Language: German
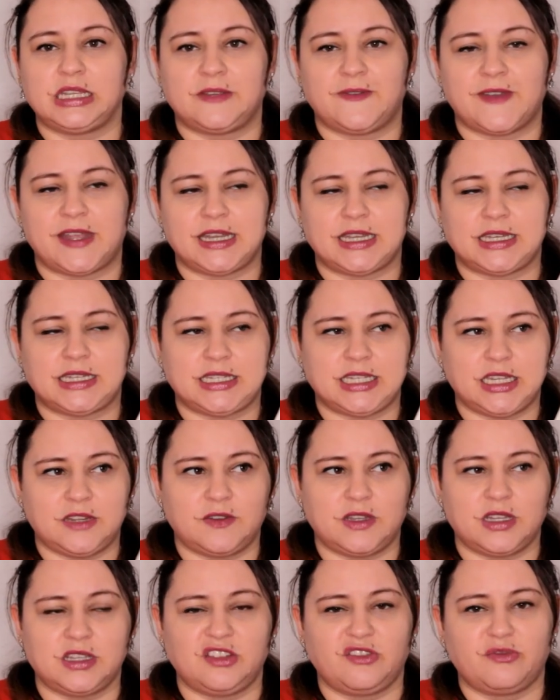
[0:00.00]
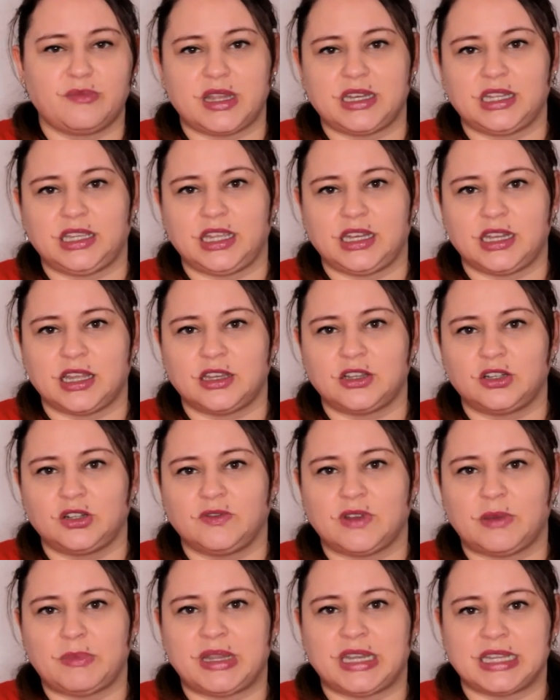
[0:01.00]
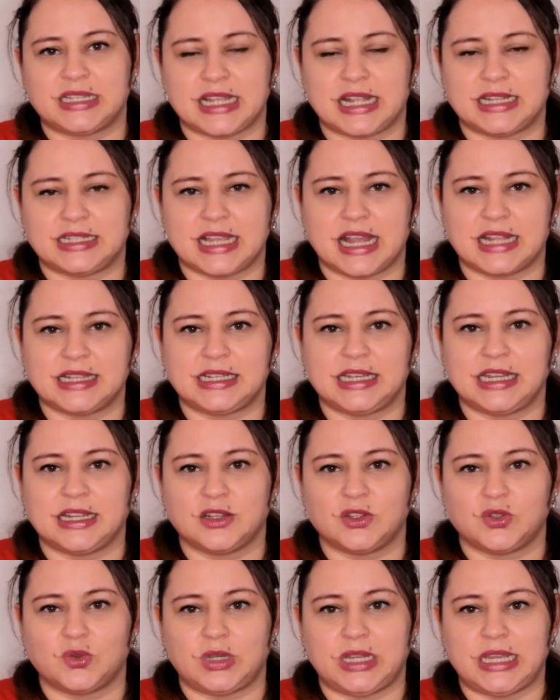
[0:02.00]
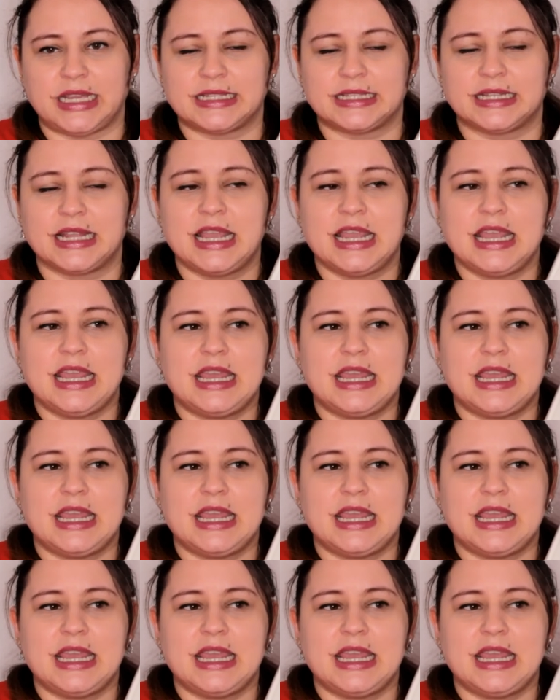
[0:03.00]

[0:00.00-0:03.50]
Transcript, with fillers: Ich werde definitiv meine Kinder irgendwann mal das ans Herz legen zu lesen.